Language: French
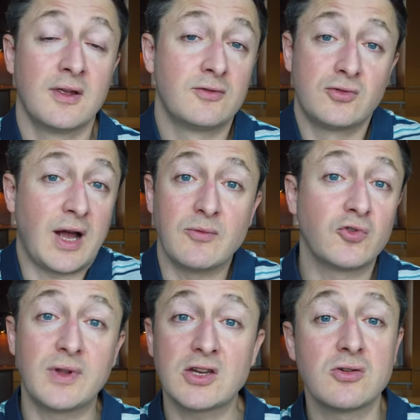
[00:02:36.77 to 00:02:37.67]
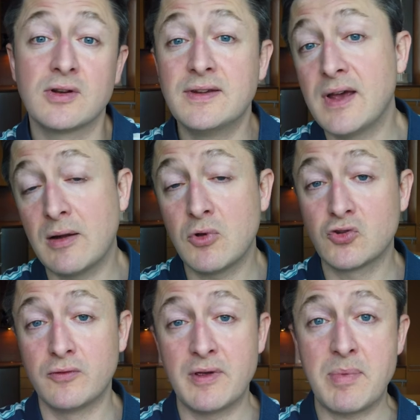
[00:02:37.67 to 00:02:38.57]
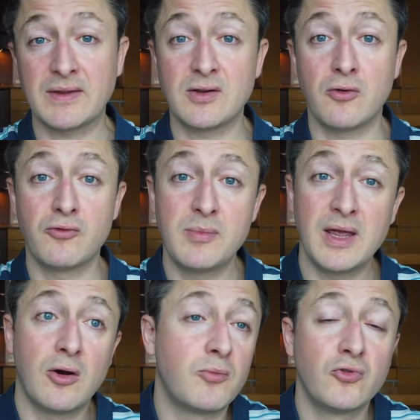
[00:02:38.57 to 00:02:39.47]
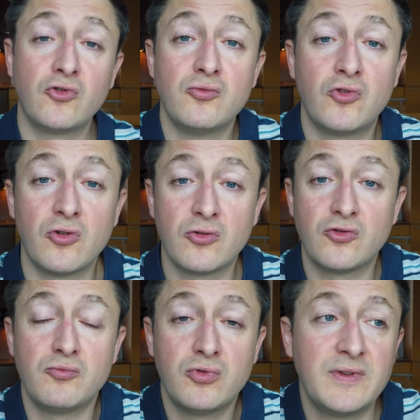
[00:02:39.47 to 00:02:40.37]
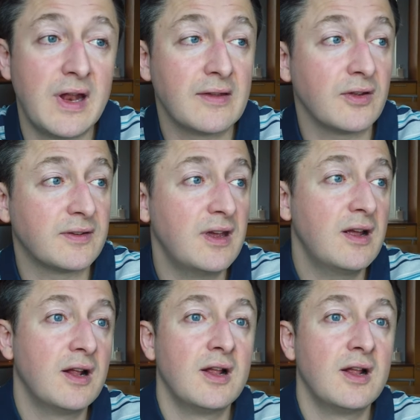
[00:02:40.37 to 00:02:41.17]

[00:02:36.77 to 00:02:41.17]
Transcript: tu crames ton argent, littéralement, tu le fais partir en fumée, en plus tu te, bousilles la santé.